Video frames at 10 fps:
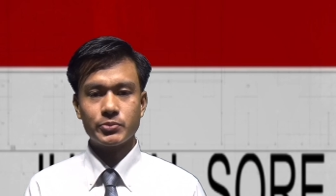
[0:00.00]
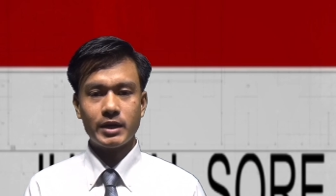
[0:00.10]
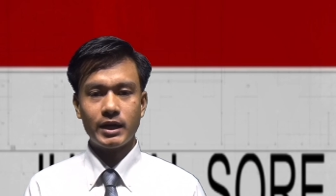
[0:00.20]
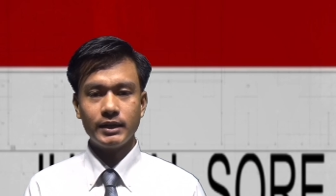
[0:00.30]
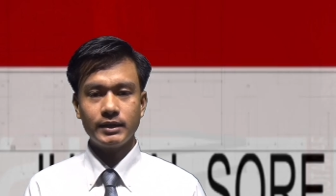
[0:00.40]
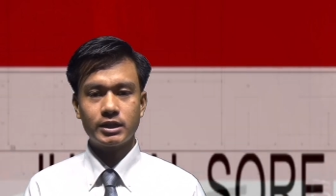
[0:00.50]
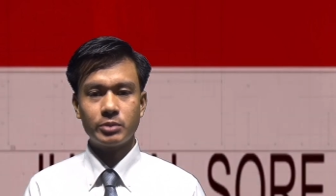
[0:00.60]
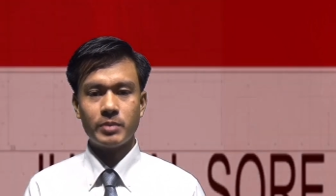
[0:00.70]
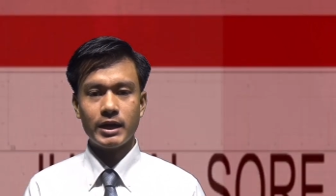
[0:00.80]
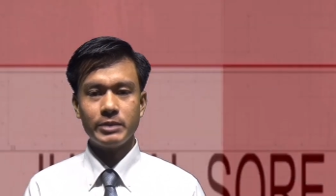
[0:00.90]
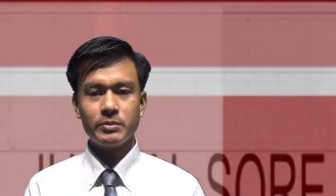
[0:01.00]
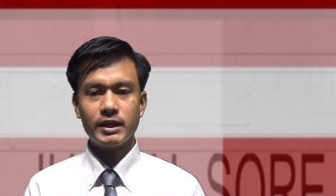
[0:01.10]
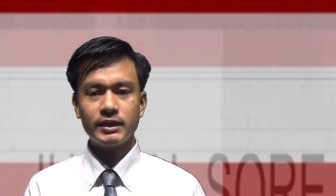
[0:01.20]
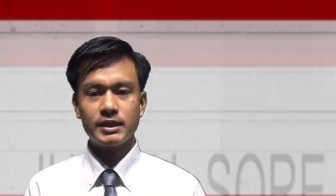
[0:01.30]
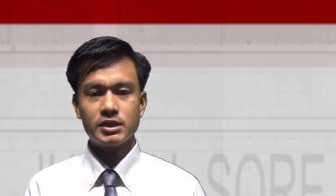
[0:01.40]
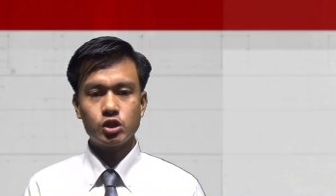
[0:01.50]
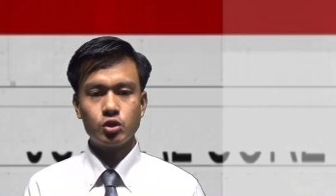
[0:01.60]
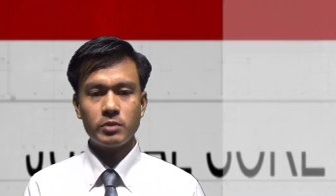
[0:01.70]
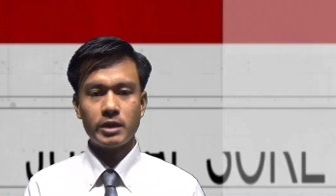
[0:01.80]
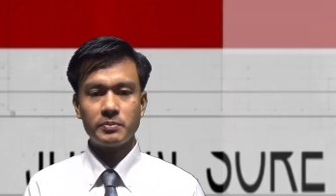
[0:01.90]
Bahat kembali melantik
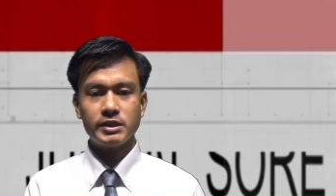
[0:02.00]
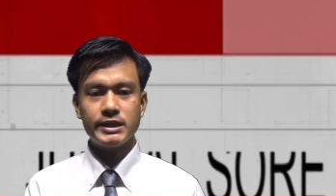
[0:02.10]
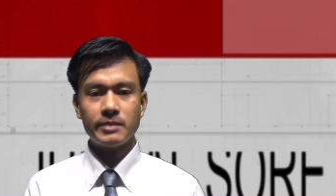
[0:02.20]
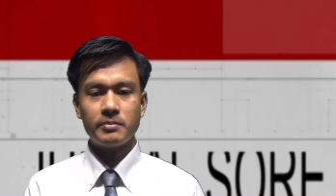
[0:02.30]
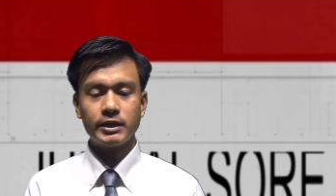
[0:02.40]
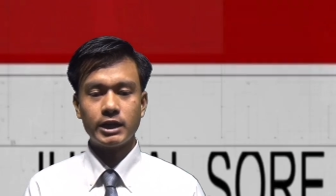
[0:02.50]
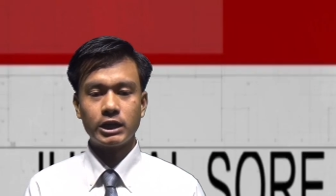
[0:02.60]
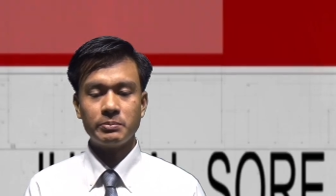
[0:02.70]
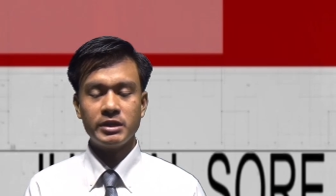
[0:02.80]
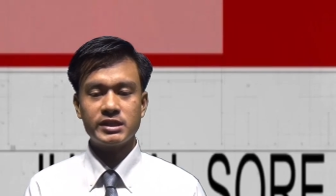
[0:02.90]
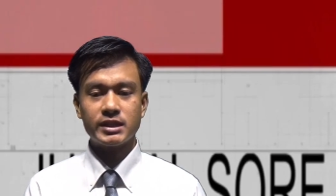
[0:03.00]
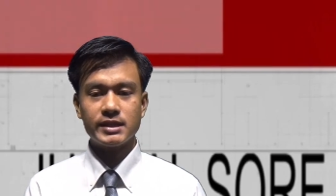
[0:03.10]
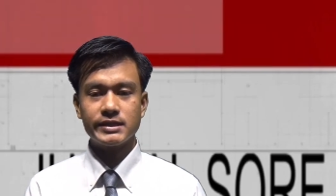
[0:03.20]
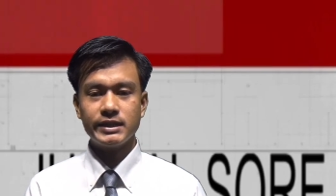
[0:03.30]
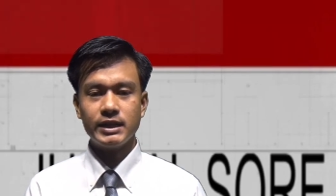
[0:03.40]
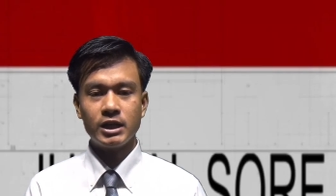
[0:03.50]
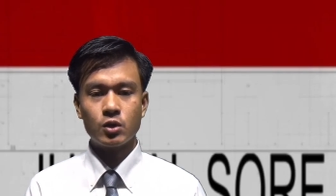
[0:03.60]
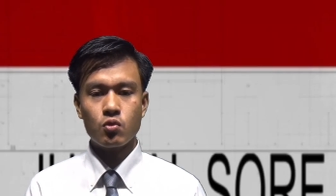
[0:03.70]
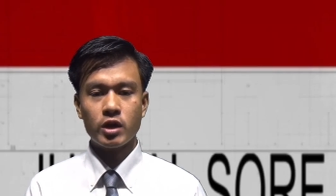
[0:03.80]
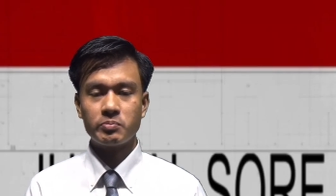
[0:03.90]
sejumlah pejabat administrasi di
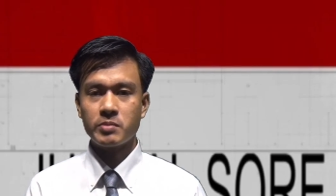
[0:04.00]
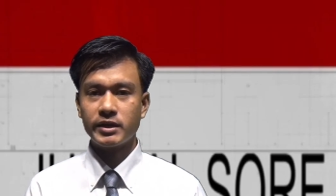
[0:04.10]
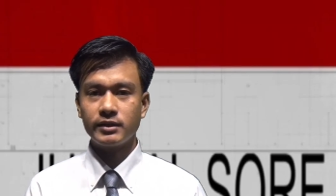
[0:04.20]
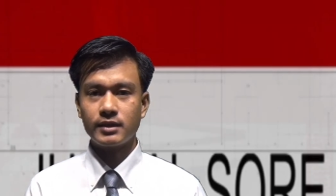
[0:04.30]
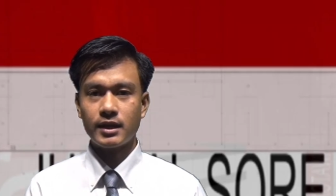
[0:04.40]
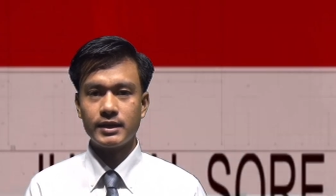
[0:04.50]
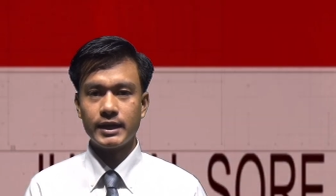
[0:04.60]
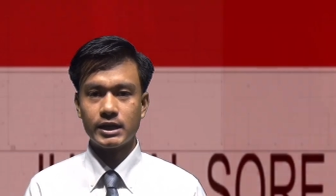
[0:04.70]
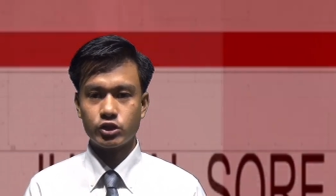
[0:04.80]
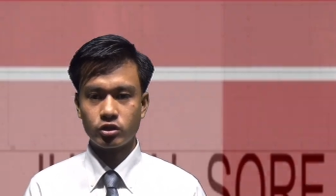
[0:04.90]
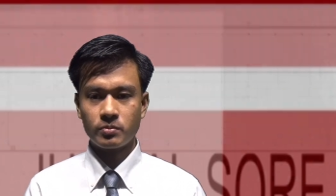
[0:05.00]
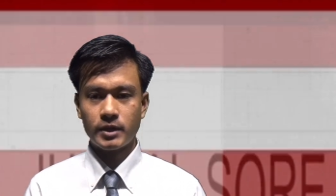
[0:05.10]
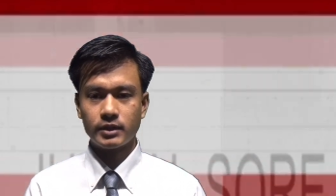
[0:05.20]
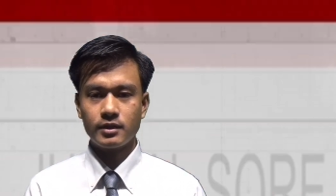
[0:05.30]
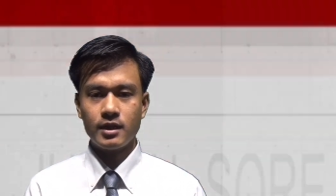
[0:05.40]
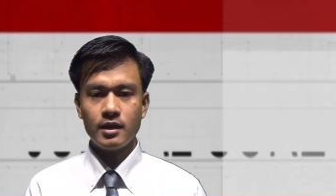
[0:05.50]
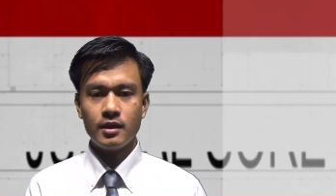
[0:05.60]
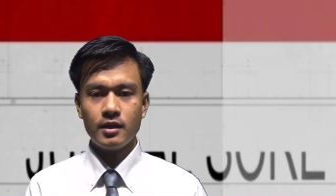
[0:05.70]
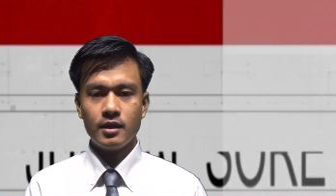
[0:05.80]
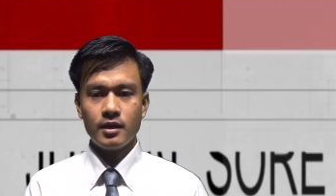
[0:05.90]
lingkungan pemerintah daerah setempat.
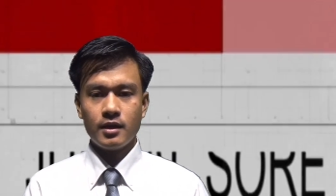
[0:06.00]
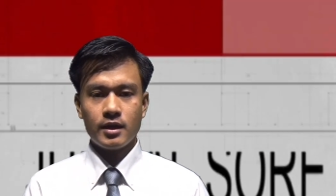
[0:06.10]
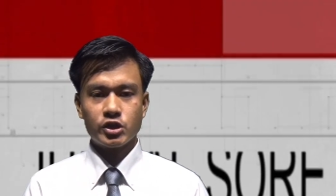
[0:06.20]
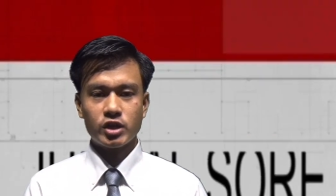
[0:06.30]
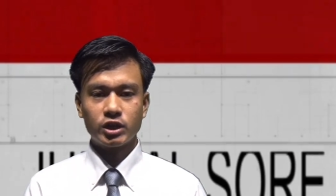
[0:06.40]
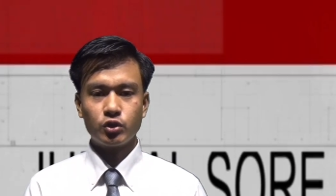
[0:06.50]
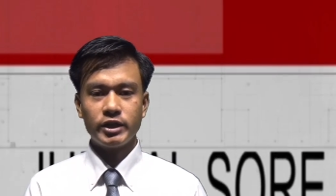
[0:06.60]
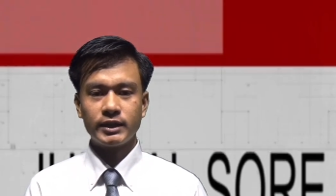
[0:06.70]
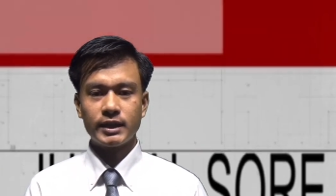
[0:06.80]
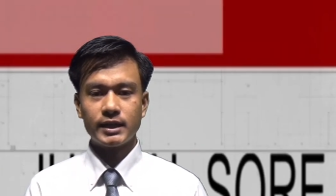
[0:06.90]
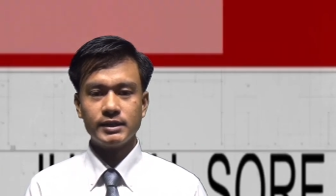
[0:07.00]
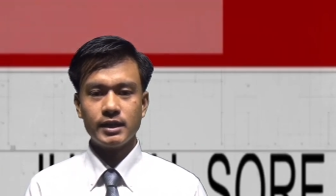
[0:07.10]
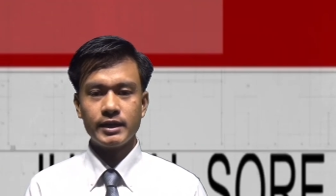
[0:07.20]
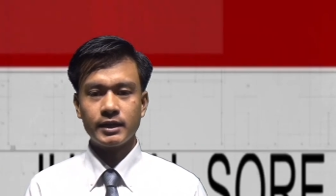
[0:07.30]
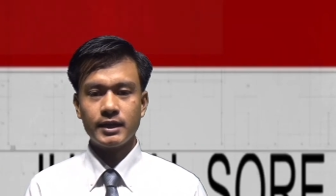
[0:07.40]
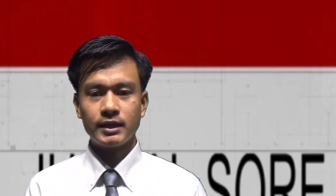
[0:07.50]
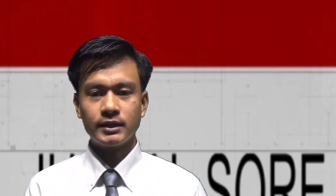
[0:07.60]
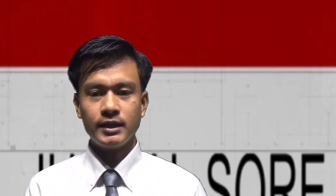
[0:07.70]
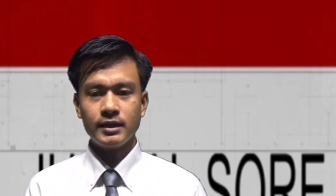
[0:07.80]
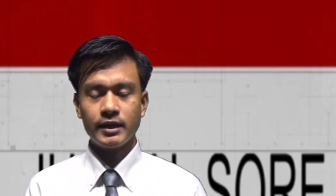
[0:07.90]
Satu di antaranya yang
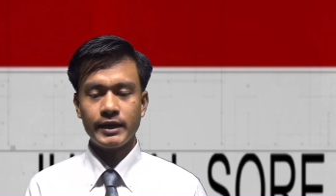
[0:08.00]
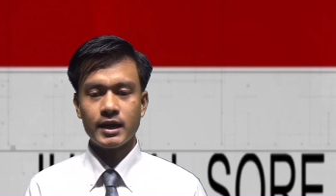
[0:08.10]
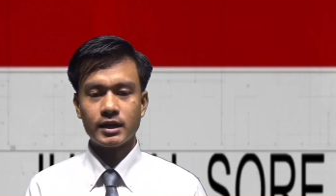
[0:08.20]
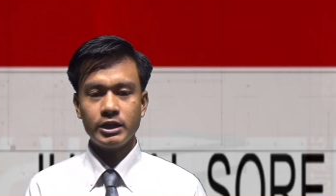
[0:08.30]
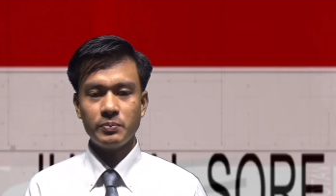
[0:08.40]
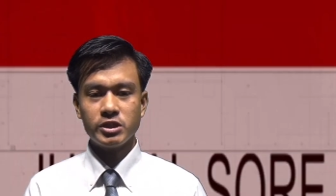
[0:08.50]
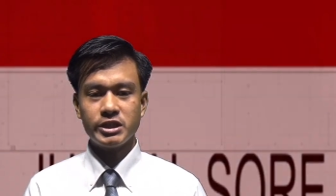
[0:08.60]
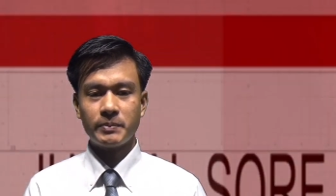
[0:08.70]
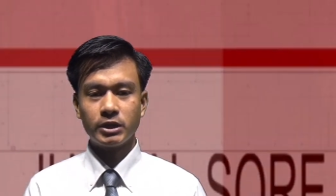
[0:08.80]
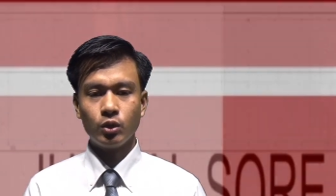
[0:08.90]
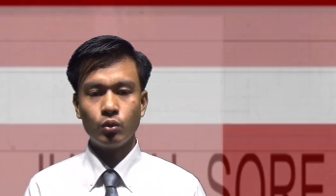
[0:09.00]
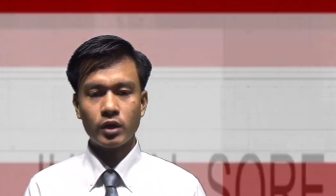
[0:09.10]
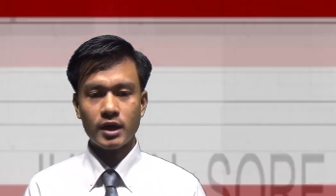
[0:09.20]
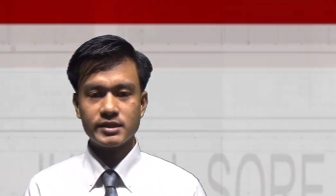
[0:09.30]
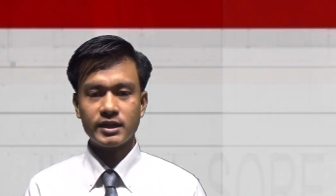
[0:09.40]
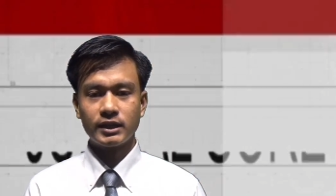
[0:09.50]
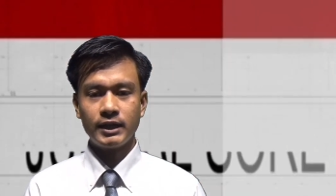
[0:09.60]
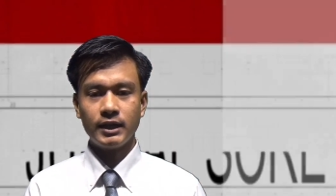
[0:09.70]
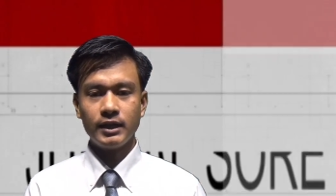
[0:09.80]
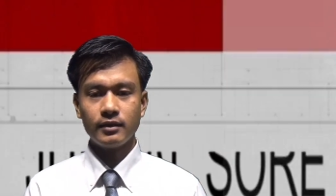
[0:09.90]
dilantik yakni pejabat Lurah Selat
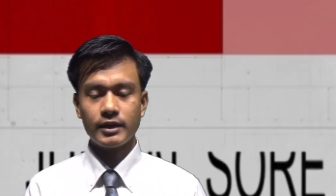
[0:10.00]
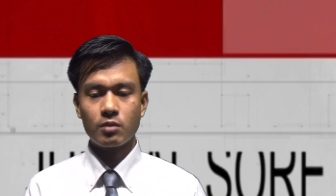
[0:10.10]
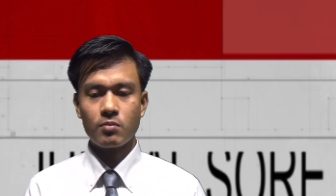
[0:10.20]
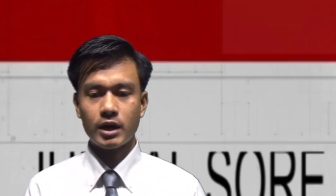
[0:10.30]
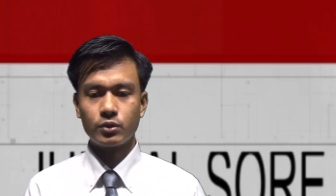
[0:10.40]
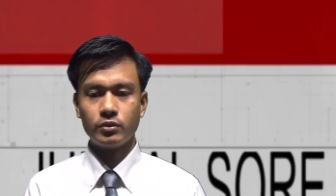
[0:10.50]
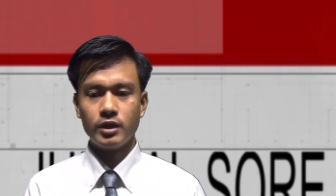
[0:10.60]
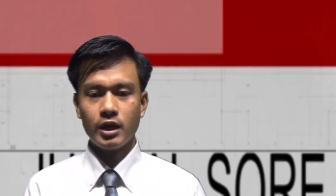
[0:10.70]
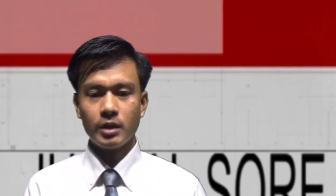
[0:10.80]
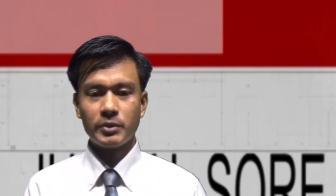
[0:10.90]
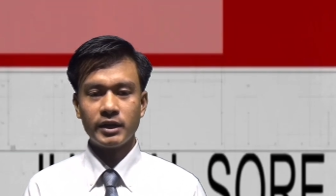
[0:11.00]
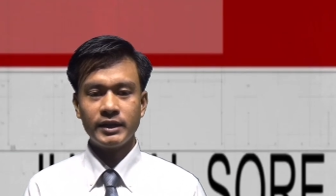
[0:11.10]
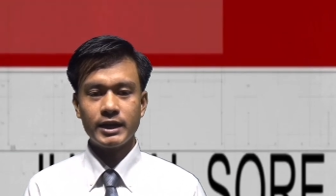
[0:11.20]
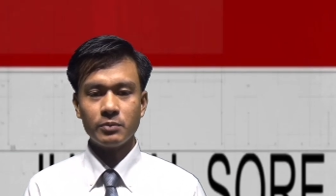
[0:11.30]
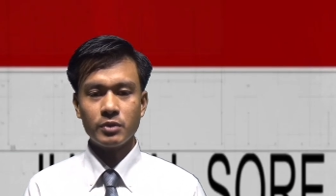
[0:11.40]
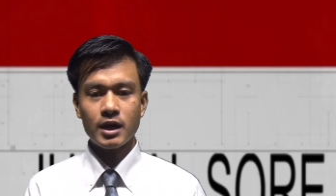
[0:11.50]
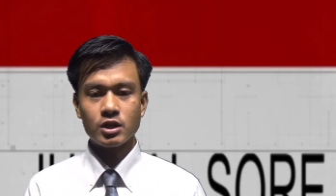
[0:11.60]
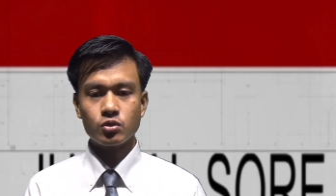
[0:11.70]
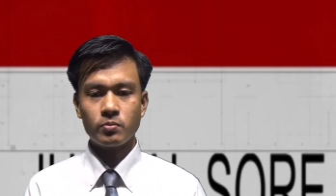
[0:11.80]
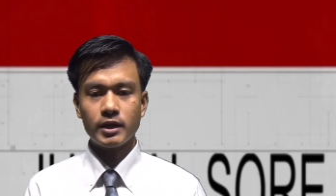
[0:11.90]
Hilir yang baru. Pelantikan
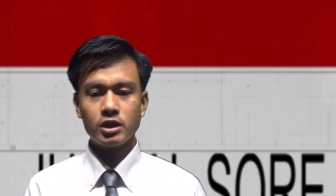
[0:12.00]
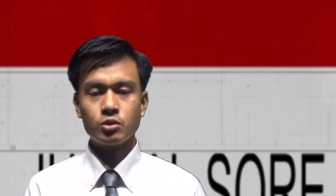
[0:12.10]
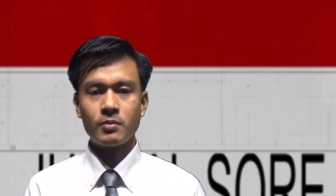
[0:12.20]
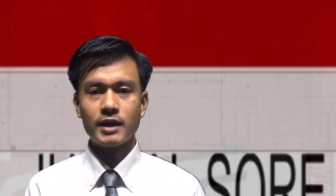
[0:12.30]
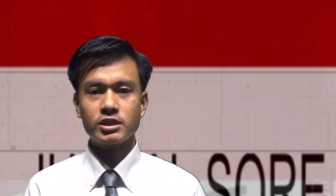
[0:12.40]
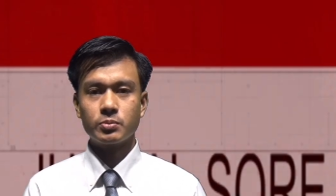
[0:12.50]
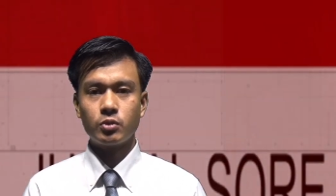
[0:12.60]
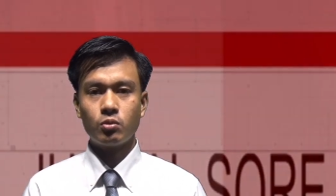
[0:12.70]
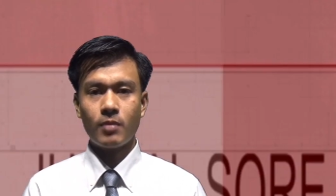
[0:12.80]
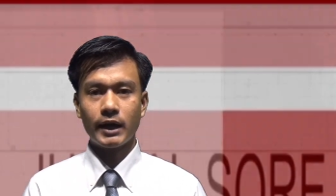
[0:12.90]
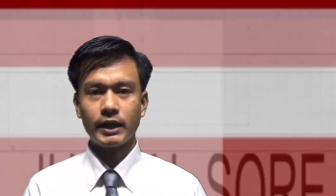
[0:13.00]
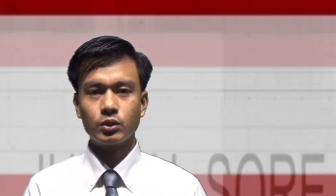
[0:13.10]
berlangsung pada Jumat 10 Maret